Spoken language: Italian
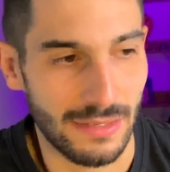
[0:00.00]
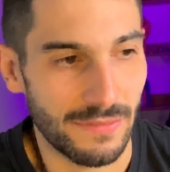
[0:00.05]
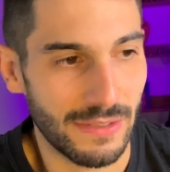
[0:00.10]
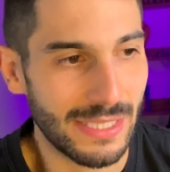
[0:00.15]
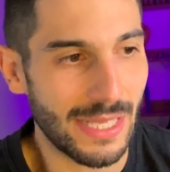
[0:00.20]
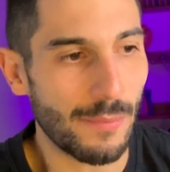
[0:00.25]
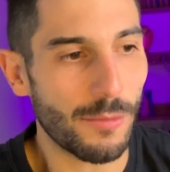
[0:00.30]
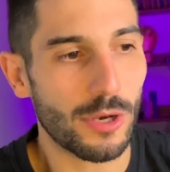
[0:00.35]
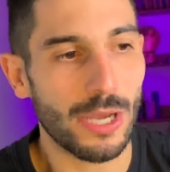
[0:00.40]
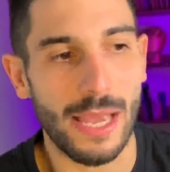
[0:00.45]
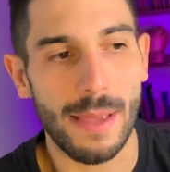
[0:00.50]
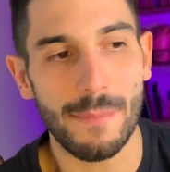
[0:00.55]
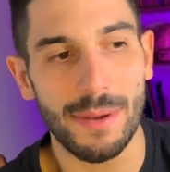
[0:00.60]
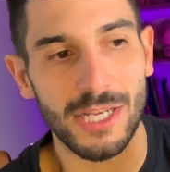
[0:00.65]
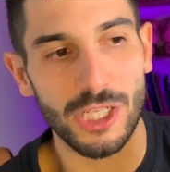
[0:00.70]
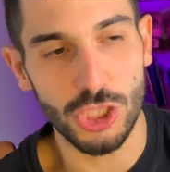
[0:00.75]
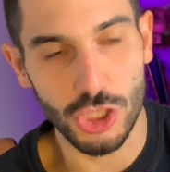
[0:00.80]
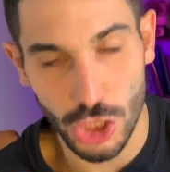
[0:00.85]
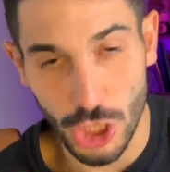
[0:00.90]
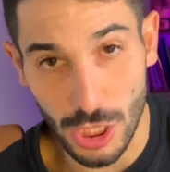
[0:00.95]
Vediamo che è
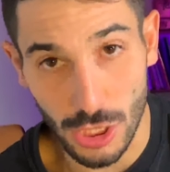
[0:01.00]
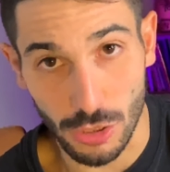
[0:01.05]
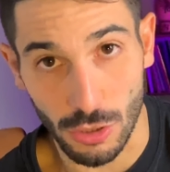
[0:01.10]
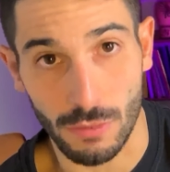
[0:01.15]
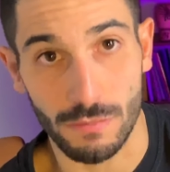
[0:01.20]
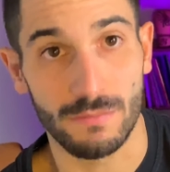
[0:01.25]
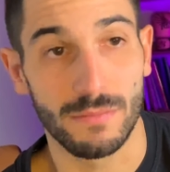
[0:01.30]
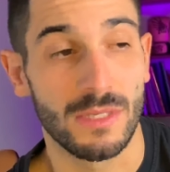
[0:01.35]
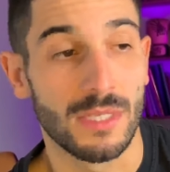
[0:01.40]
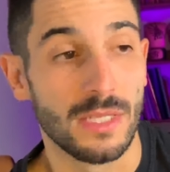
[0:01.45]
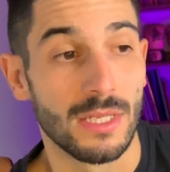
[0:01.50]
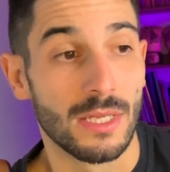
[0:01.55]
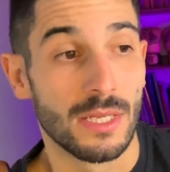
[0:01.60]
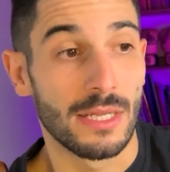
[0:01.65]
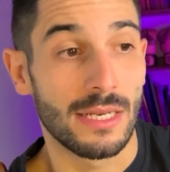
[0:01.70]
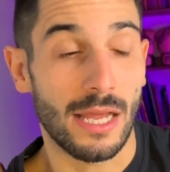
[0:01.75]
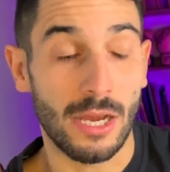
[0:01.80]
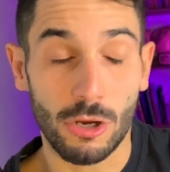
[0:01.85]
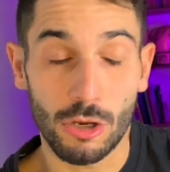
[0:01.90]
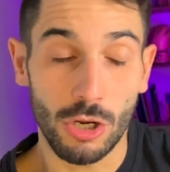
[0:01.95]
mancino.
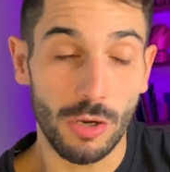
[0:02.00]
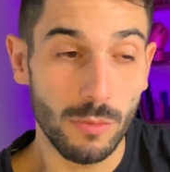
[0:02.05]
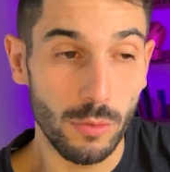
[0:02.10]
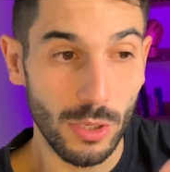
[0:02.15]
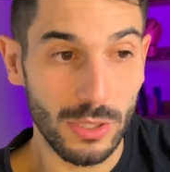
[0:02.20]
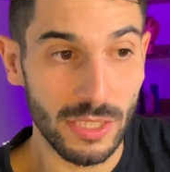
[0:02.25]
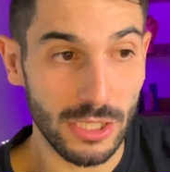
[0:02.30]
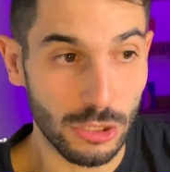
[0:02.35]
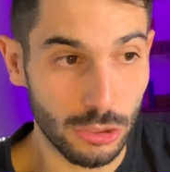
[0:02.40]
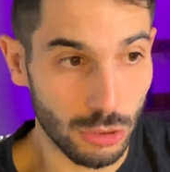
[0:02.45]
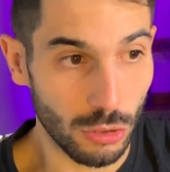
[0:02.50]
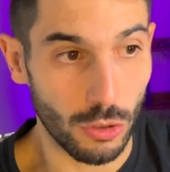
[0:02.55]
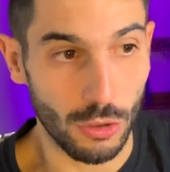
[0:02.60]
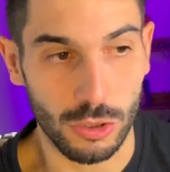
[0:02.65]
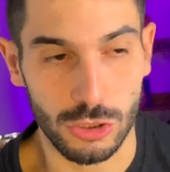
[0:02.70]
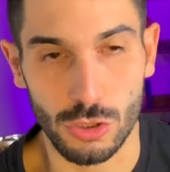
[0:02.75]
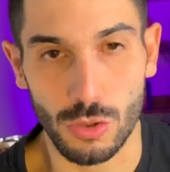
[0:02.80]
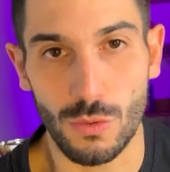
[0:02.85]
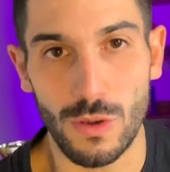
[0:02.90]
L'angolo blu è destorso.